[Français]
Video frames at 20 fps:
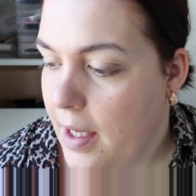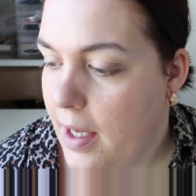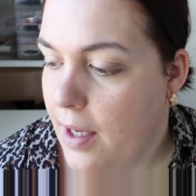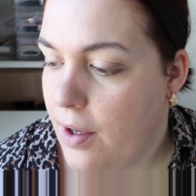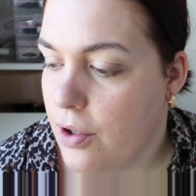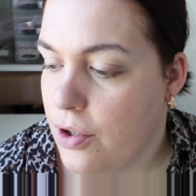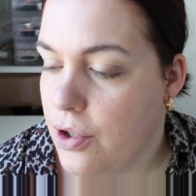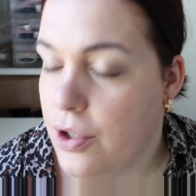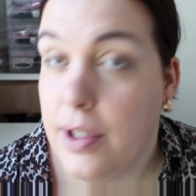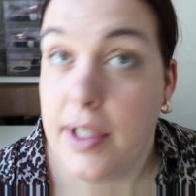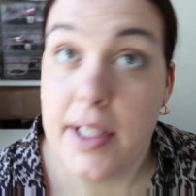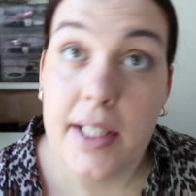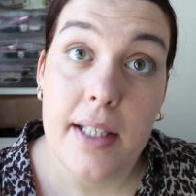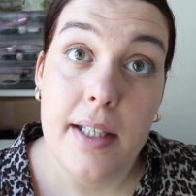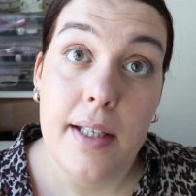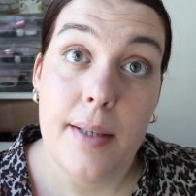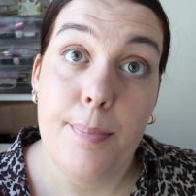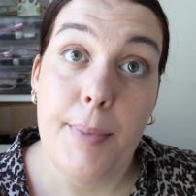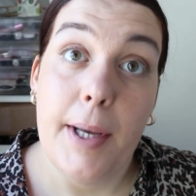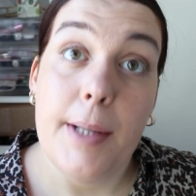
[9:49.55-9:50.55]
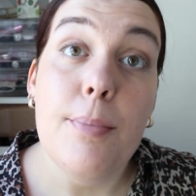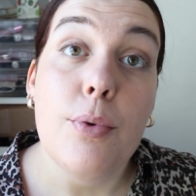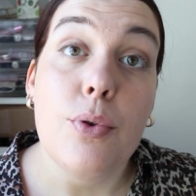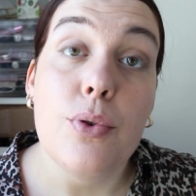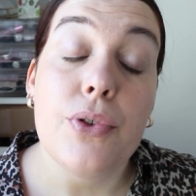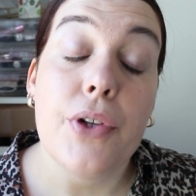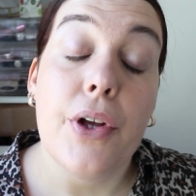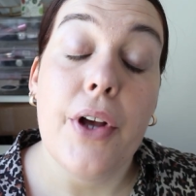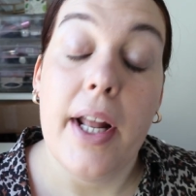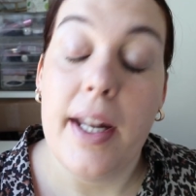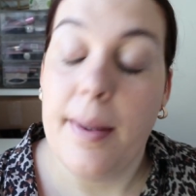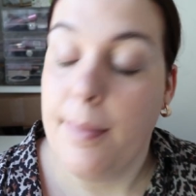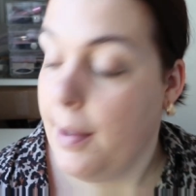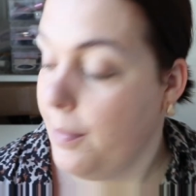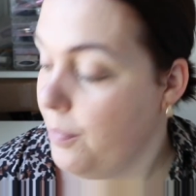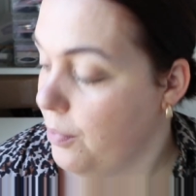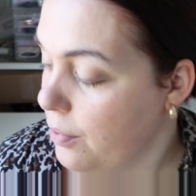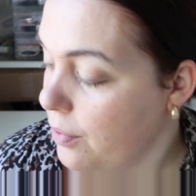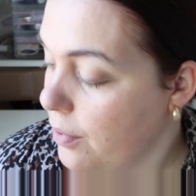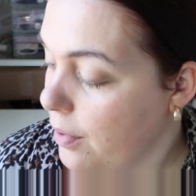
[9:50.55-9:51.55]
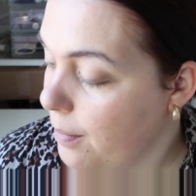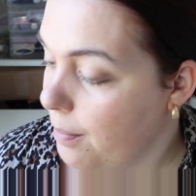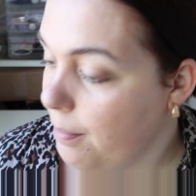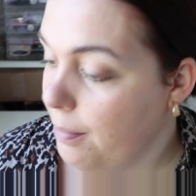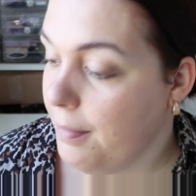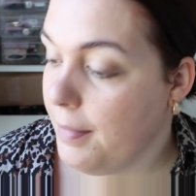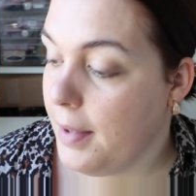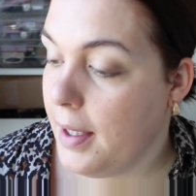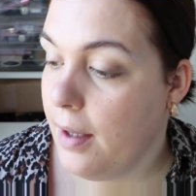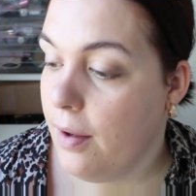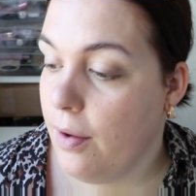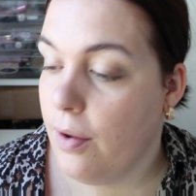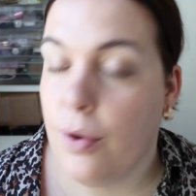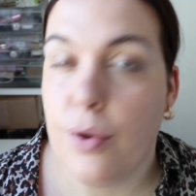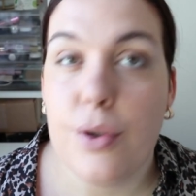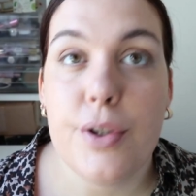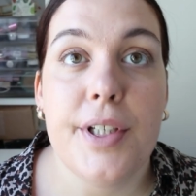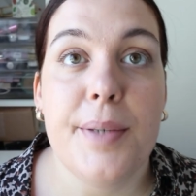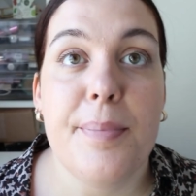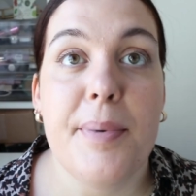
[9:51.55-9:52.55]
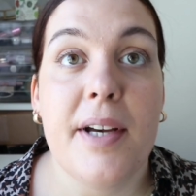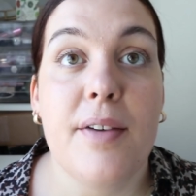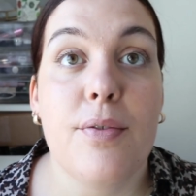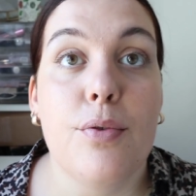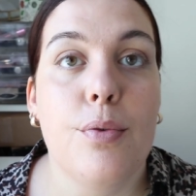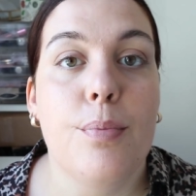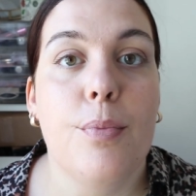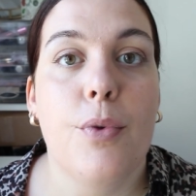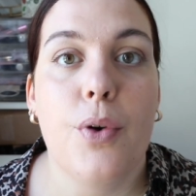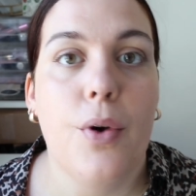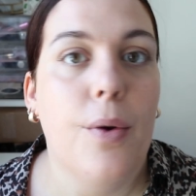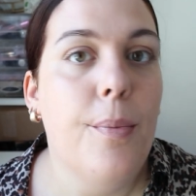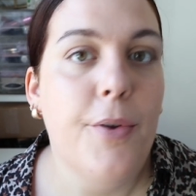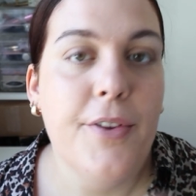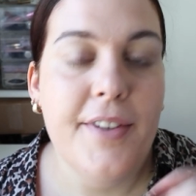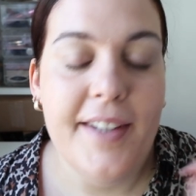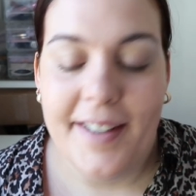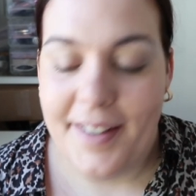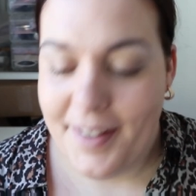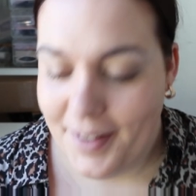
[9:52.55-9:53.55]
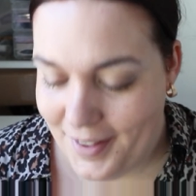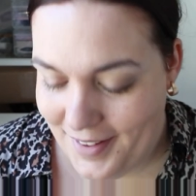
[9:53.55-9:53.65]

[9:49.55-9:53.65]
Alors je n'ai pas de bronzer à l'immature mais euh, j'ai prévu de m'en commander un.